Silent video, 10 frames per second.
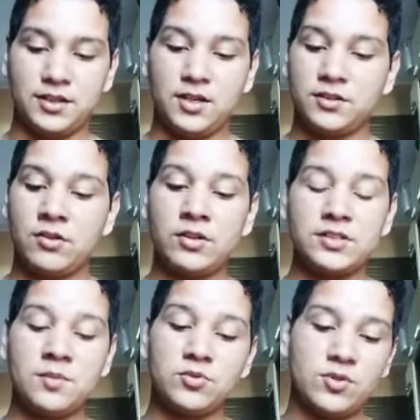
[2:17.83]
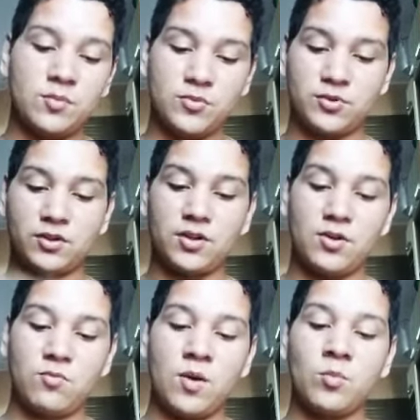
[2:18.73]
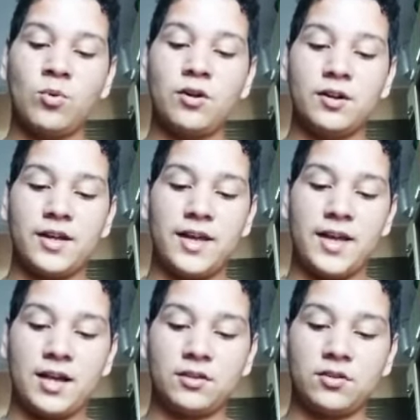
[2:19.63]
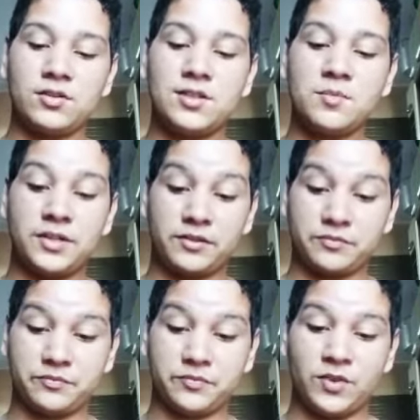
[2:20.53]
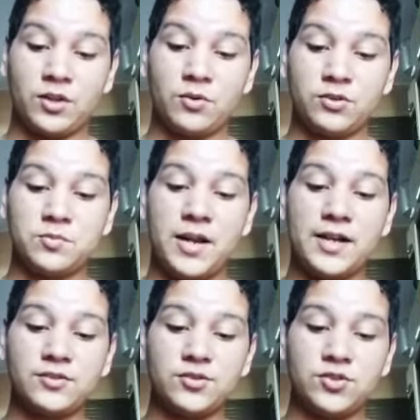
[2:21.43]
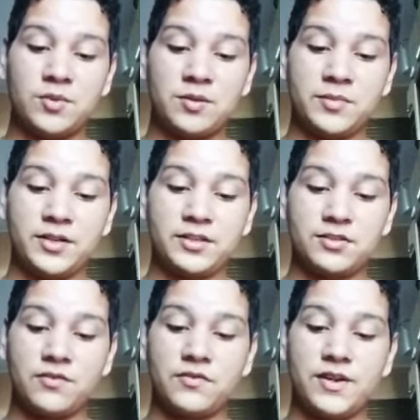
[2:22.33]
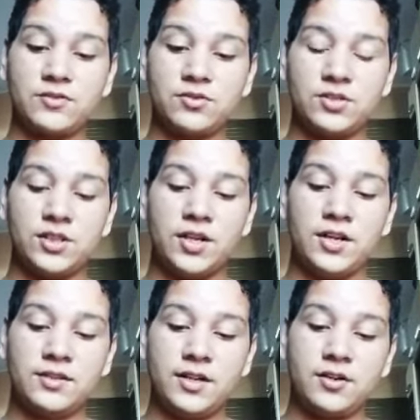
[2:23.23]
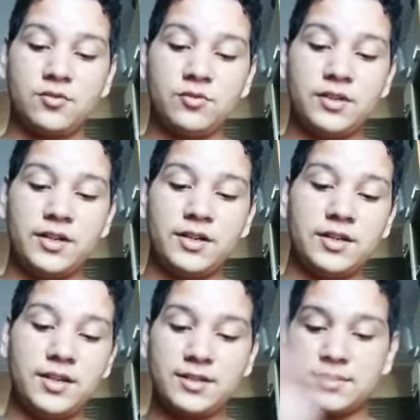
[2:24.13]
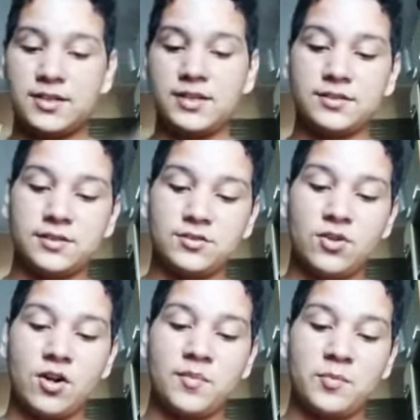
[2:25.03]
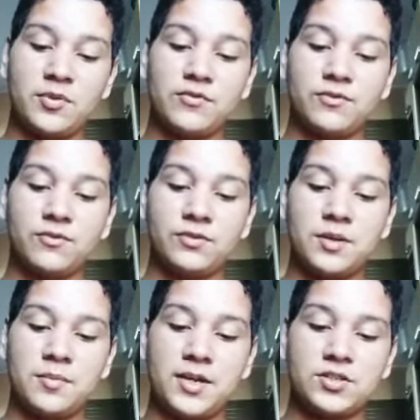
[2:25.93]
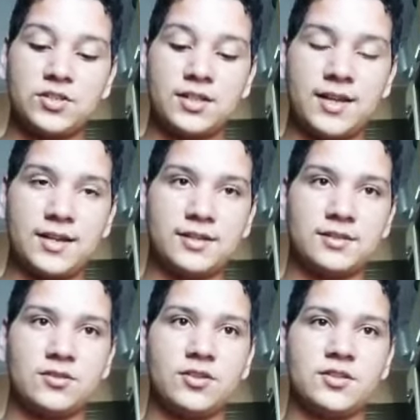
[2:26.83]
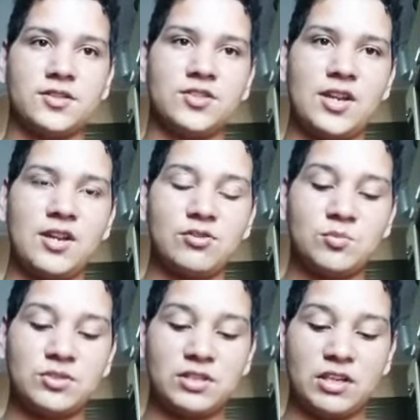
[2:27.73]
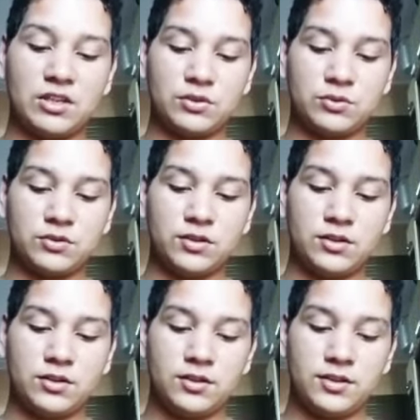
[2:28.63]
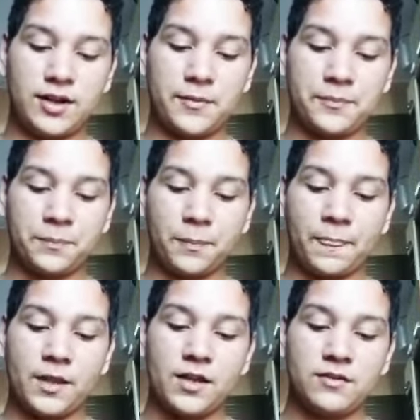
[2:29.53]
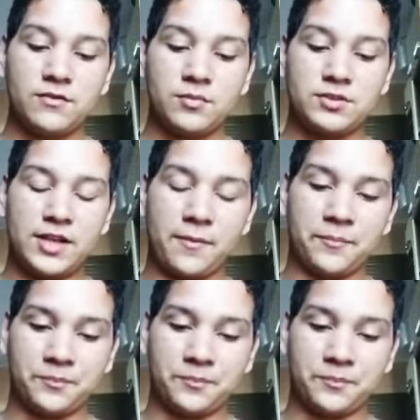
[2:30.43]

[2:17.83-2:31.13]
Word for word: Maternidade, todo amor começa e termina ali. Não nascemos do amor, o amor é a nossa mãe. Os braços de uma mãe são feitos de ternura e as crianças dormem profundamente nelas. Nossa, tá cheio de